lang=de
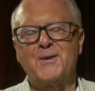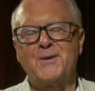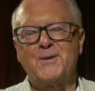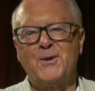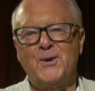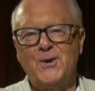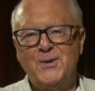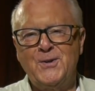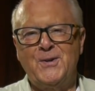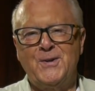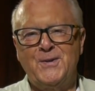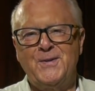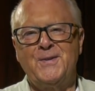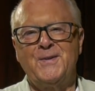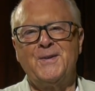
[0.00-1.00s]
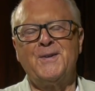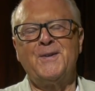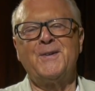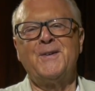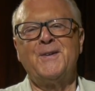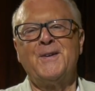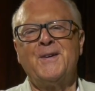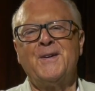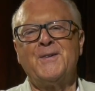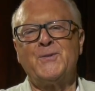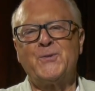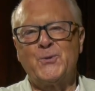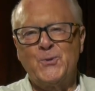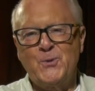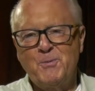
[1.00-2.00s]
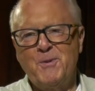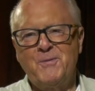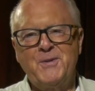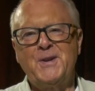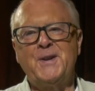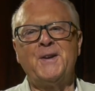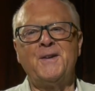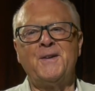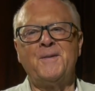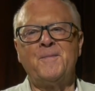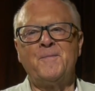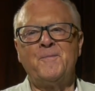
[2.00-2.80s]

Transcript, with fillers: können, zu überwinden.